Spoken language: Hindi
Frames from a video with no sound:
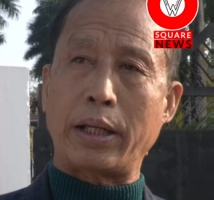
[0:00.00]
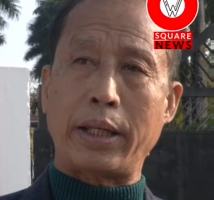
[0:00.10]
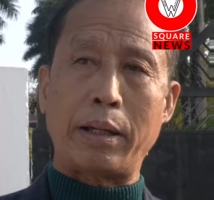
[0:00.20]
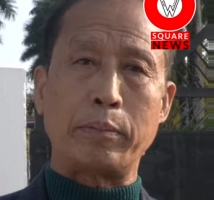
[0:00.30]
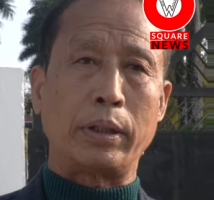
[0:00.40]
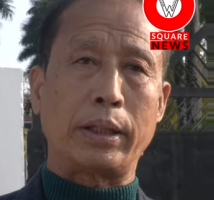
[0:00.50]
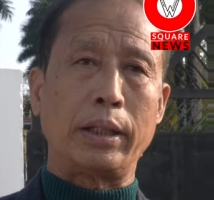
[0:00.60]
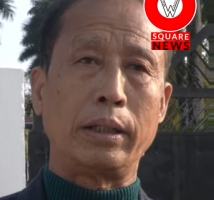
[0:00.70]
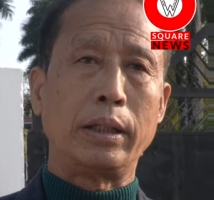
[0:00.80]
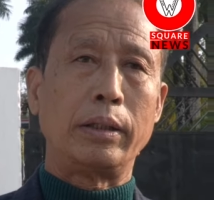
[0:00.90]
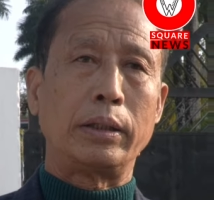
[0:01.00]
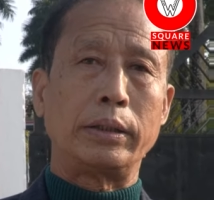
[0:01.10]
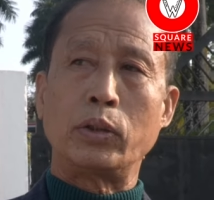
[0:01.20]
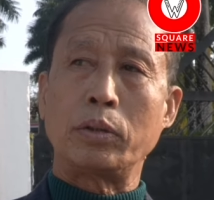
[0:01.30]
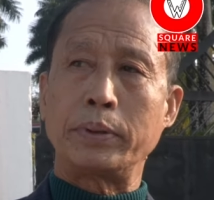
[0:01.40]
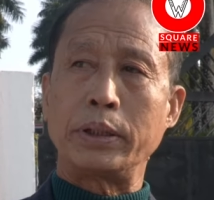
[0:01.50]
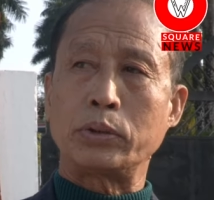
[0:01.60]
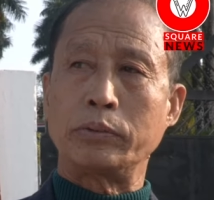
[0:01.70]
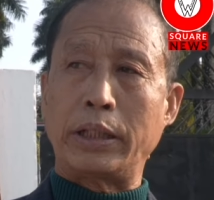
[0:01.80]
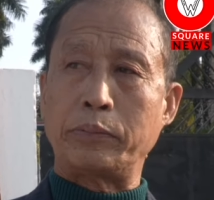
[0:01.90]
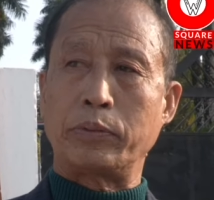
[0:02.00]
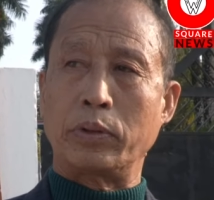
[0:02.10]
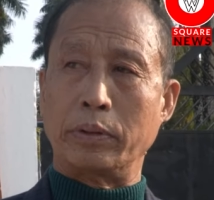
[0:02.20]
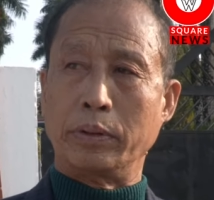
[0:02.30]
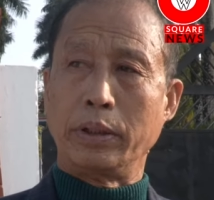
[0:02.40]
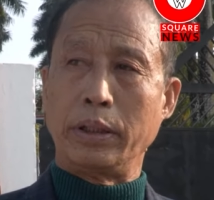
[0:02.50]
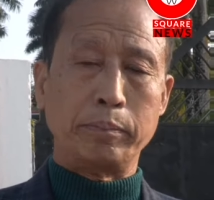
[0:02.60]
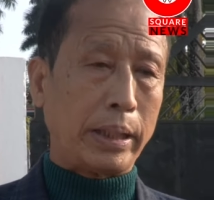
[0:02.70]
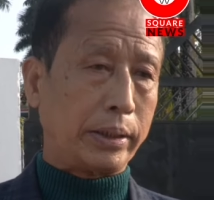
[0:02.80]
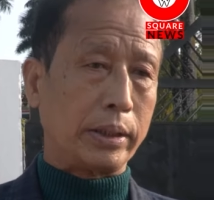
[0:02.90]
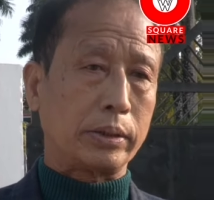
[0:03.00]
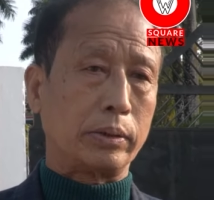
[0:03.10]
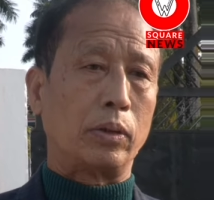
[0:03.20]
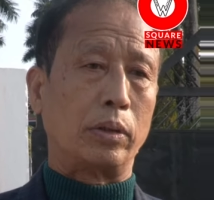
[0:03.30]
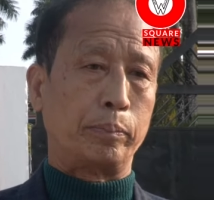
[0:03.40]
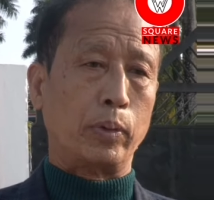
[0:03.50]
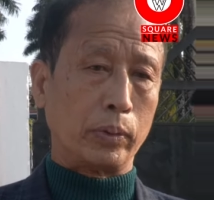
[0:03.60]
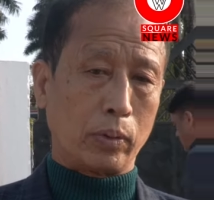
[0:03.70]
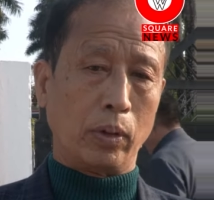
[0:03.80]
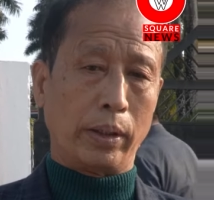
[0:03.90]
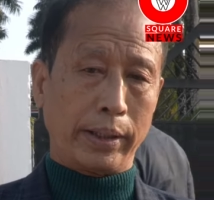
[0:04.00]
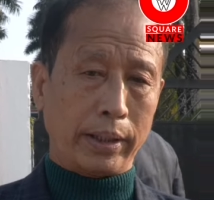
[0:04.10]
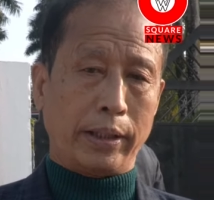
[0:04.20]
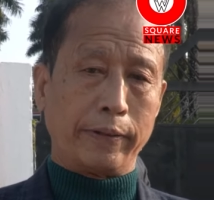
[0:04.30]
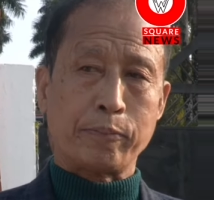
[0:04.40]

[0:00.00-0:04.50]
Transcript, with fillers: किया बोल के नो बडी शुड वेट फॉर इन्विटेशन और फ़ोन कॉल ना